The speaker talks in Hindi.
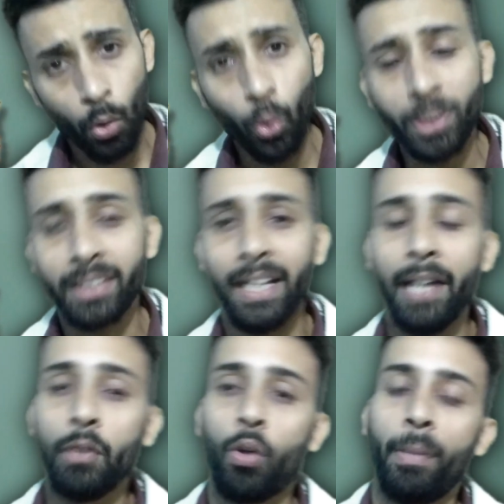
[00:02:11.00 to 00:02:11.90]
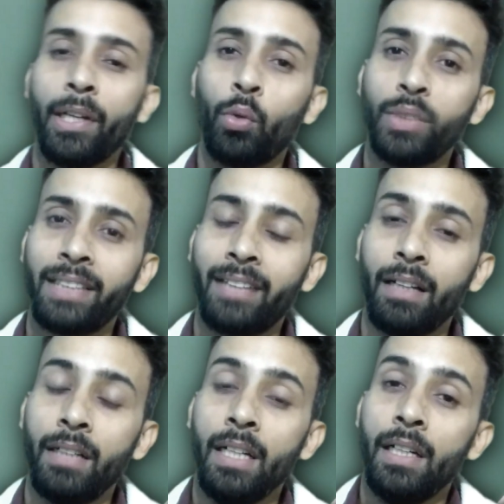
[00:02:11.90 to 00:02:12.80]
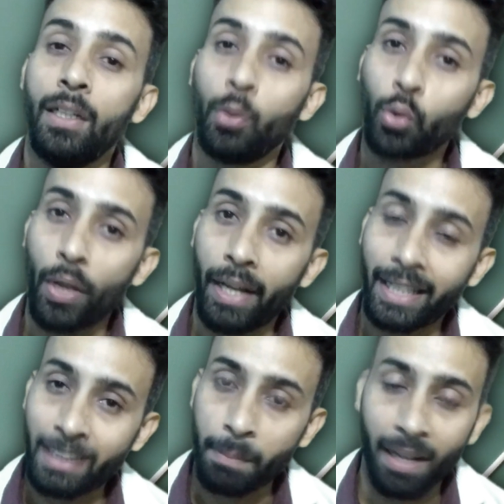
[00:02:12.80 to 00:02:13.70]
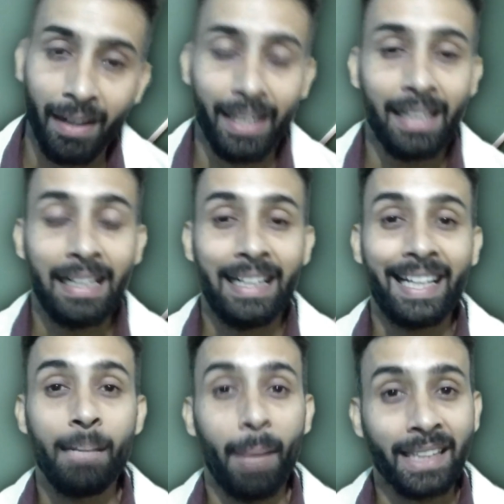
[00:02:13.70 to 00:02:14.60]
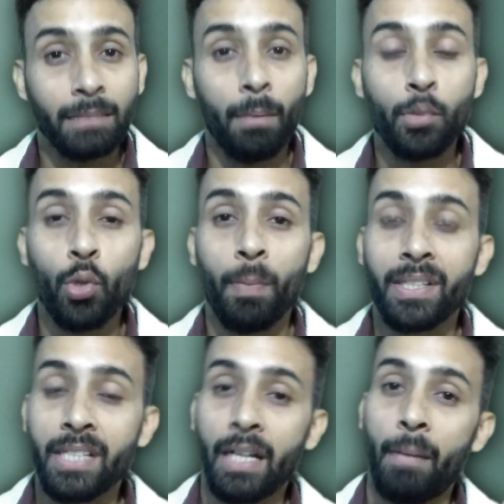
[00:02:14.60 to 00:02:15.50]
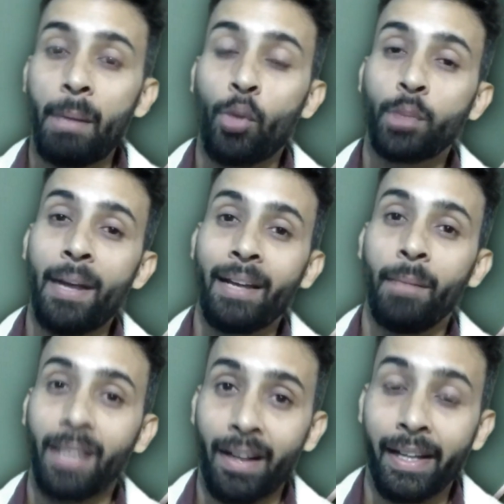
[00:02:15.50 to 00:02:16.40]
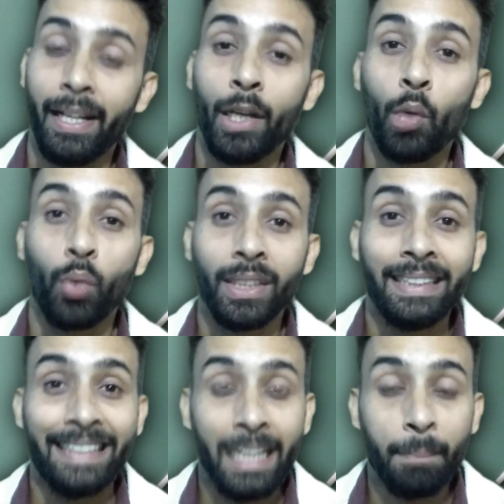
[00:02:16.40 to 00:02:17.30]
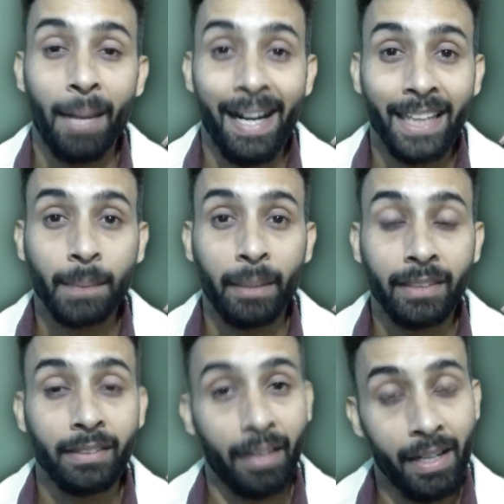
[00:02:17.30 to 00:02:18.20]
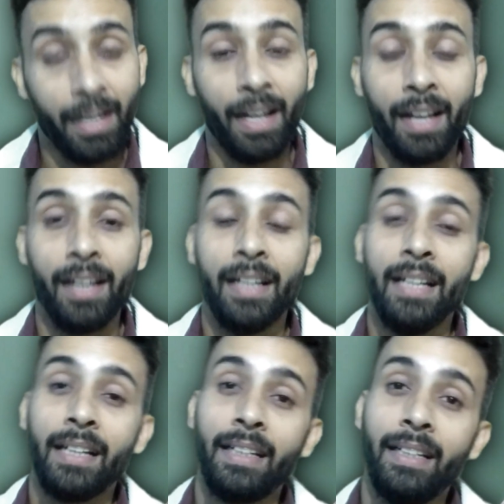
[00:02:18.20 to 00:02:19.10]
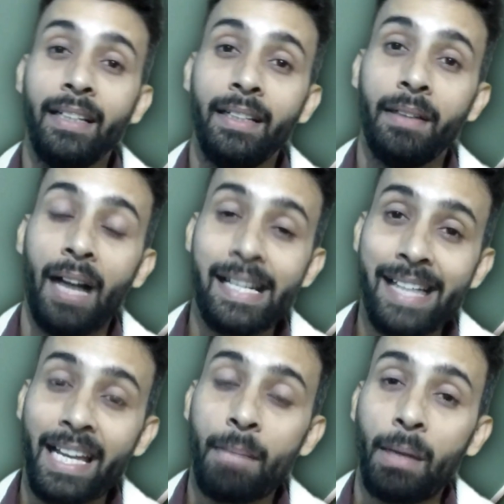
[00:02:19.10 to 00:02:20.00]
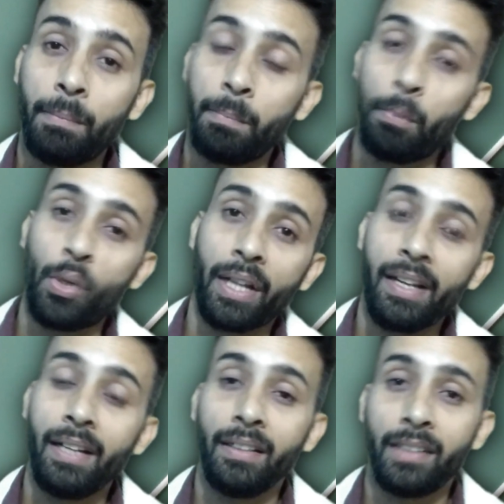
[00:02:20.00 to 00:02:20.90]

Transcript: हो सकता है गवर्नमेंट के कुछ सेक्टर उसको एक्सेप्ट कर लें लेकिन मैक्सिमम जो बच्चे कमेंट बॉक्स में आके बता रहे हैं कि उनके ये बैड एक्सपीरियंस रहे हैं कि आईटीआई के बाद पॉलिटेक्निक